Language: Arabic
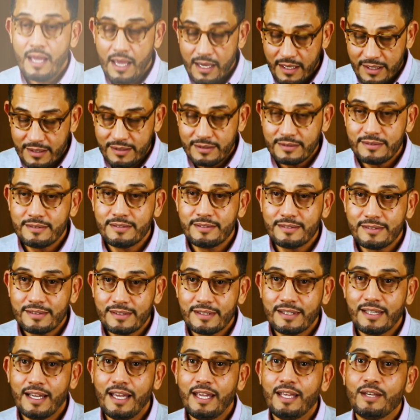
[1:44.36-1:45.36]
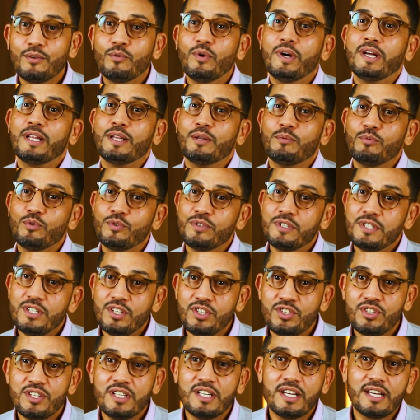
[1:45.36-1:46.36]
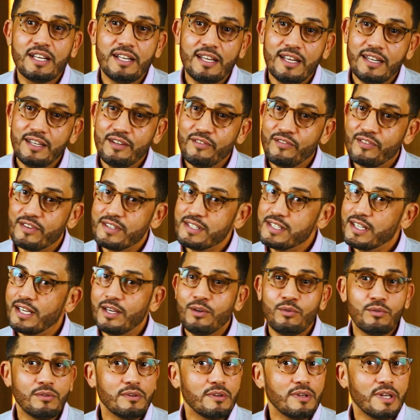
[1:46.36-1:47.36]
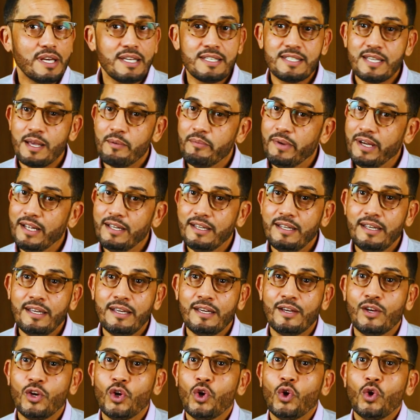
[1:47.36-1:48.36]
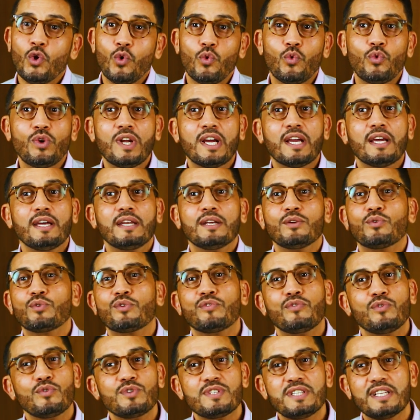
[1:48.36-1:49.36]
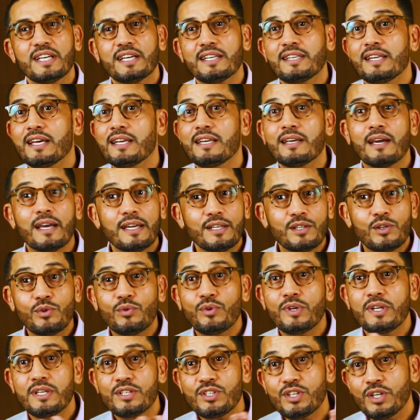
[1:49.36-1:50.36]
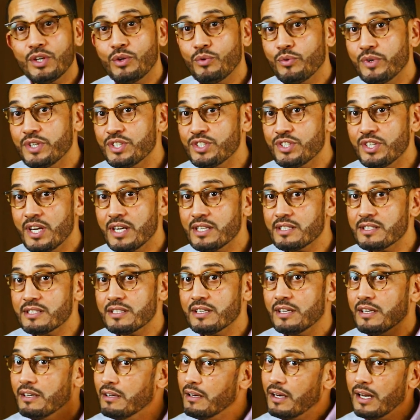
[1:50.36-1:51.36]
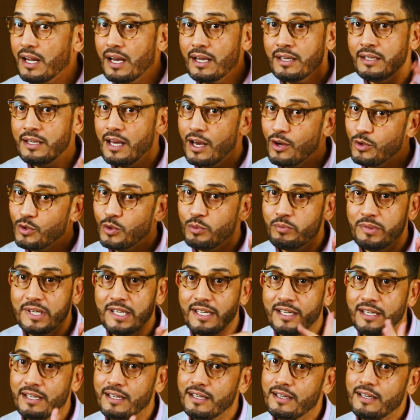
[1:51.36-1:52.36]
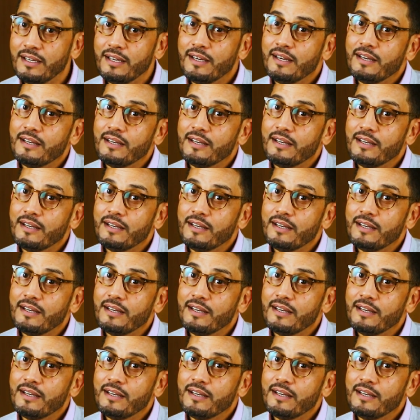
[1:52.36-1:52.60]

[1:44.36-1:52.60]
كاين كاين واحد المنتج اللي كلاني في رزقي والله يسامح ليه ولا كان هذوك الفلوس اللي خداني غيديروا ليه شي حويجات راه غناخذهم ليه